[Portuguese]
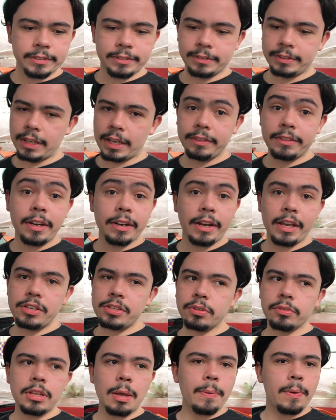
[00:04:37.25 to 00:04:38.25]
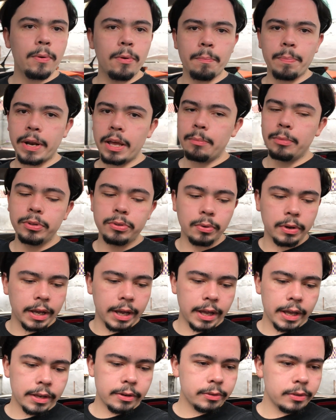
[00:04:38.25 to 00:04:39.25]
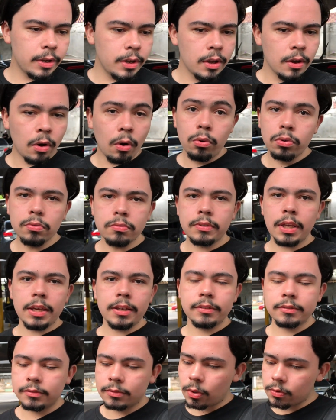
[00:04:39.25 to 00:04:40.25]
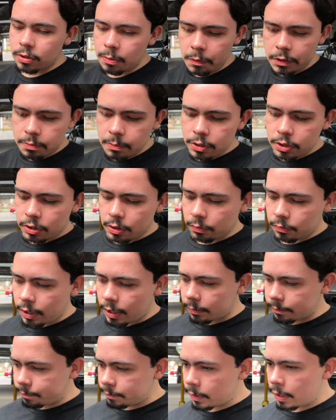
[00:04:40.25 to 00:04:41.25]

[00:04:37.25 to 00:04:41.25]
Na internet não dá pra comprar, é muito caro. Ou não tem, ou simplesmente não tem.